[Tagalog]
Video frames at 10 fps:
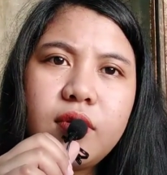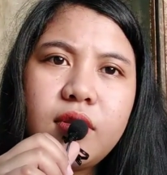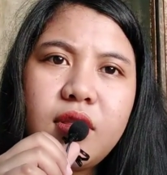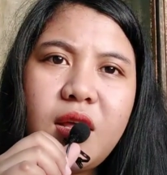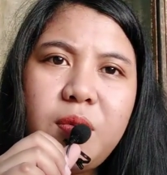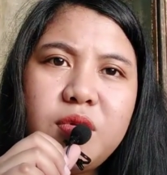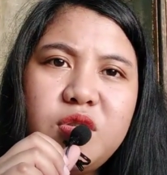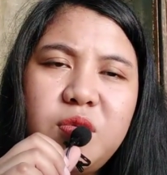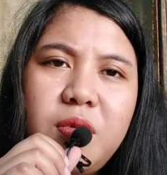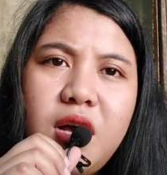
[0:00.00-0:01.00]
Tapos
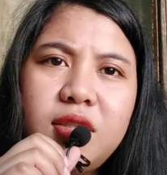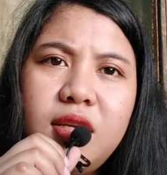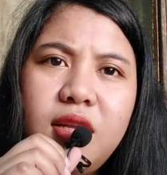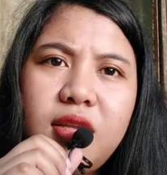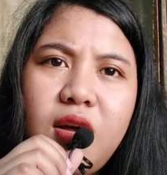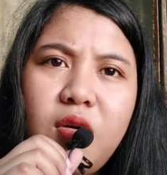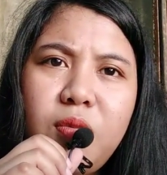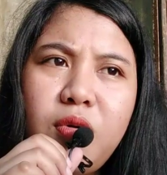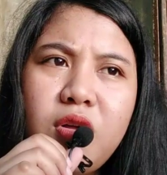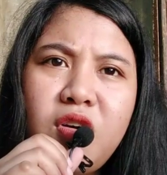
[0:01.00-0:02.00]
yung mga salita ko
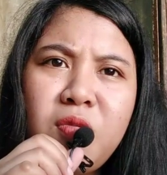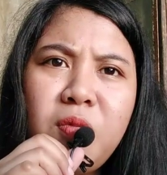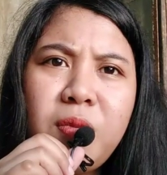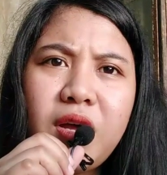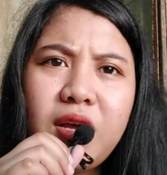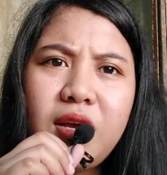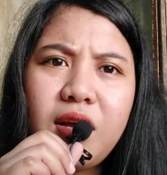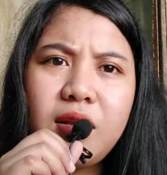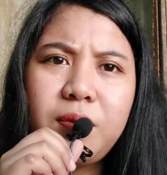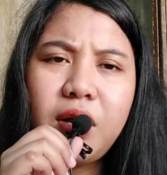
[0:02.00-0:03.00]
po, ayoko po
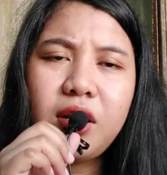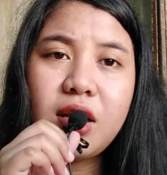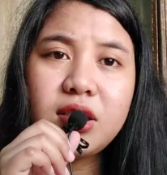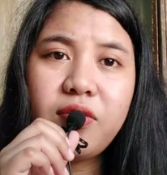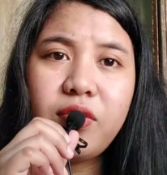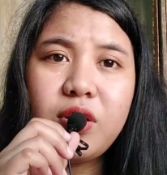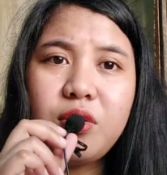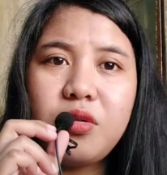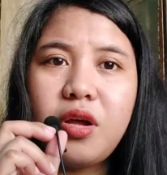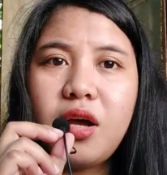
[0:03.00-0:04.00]
pakinggan pag nasa video
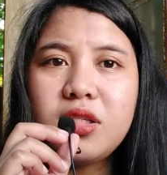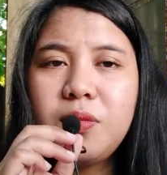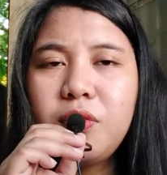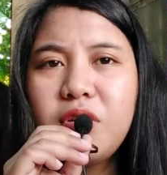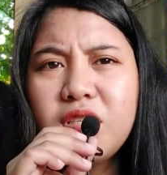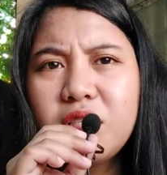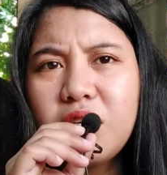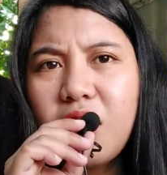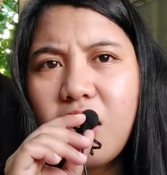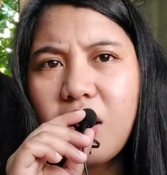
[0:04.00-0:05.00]
na kasi po
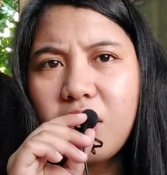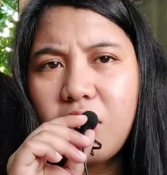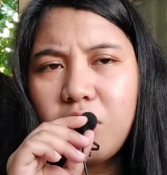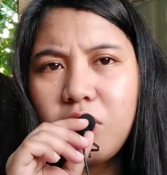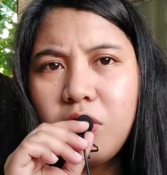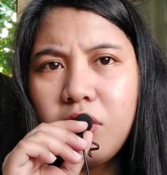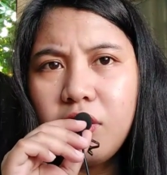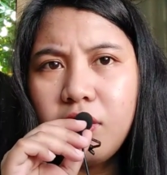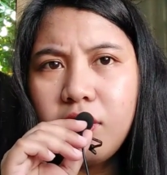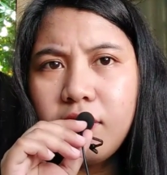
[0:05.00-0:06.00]
natsatsakahan ako.
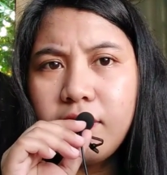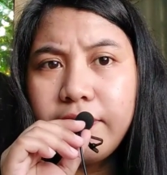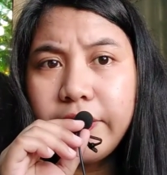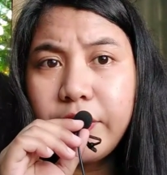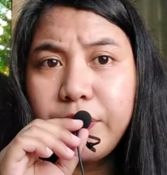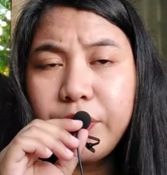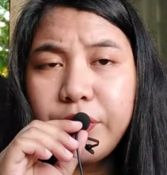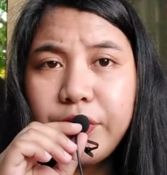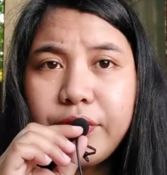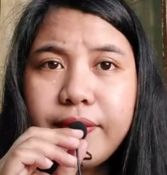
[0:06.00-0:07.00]
Yun po
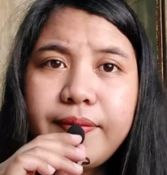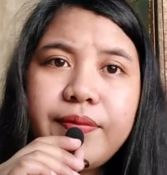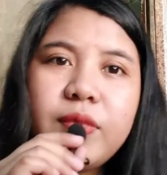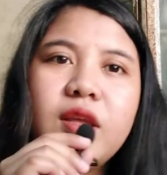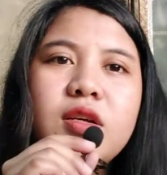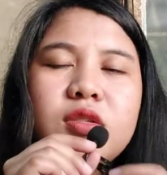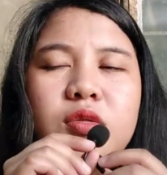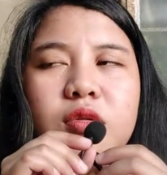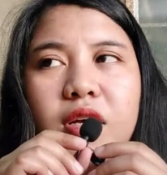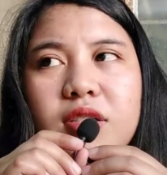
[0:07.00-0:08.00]
yun.
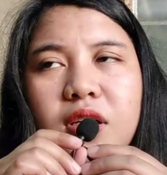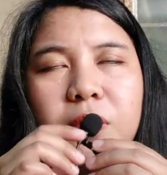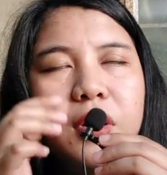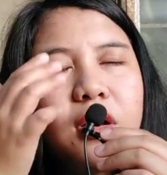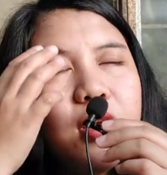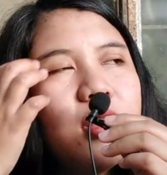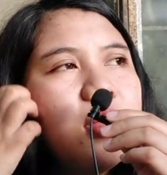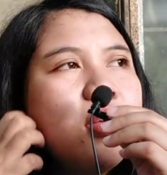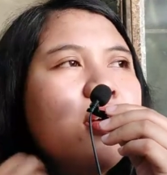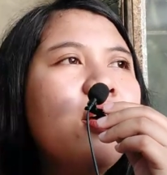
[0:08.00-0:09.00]
So guys, kapag
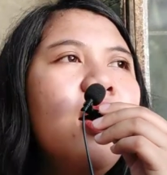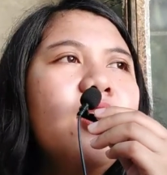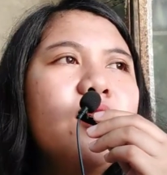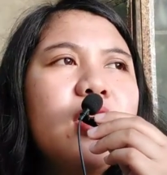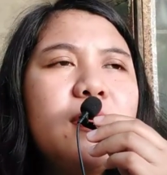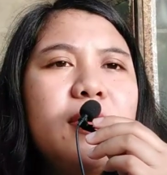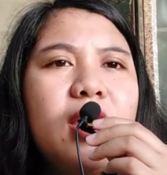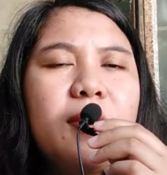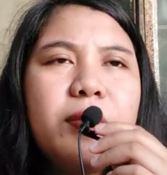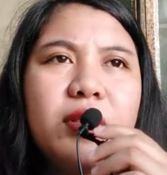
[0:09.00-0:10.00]
ano na,
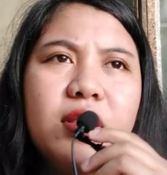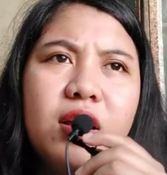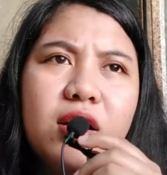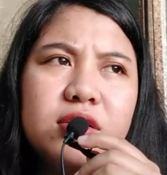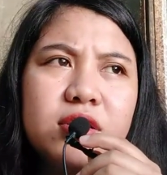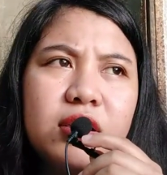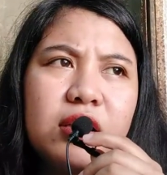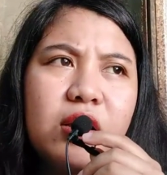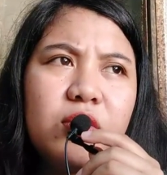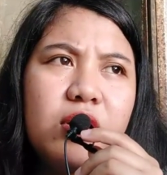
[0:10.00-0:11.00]
malapit na,
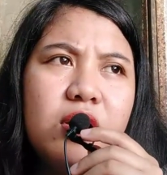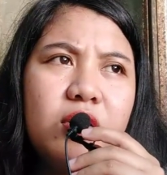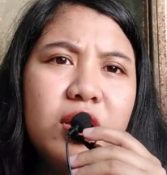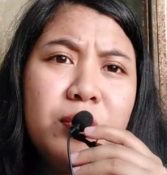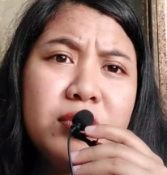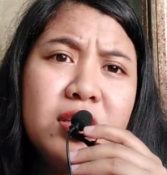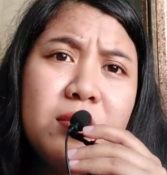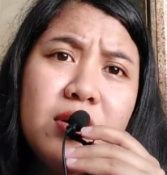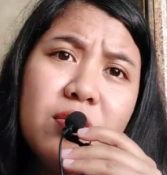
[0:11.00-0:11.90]
nagtatanong na lang ako, tapos na ba yung